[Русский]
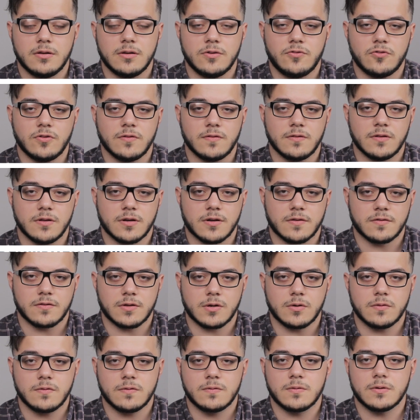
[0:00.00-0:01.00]
личностные
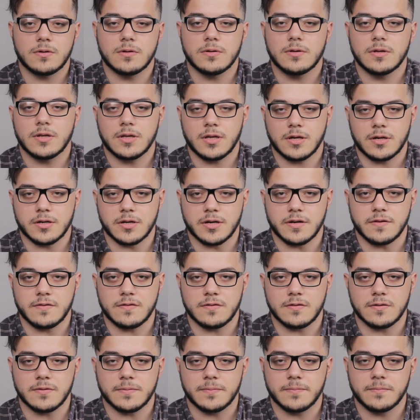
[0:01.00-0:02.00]
расстройства и
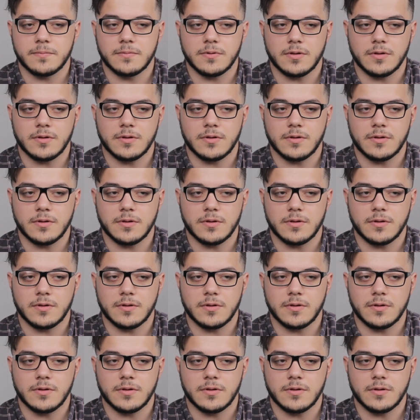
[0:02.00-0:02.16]
агрессия.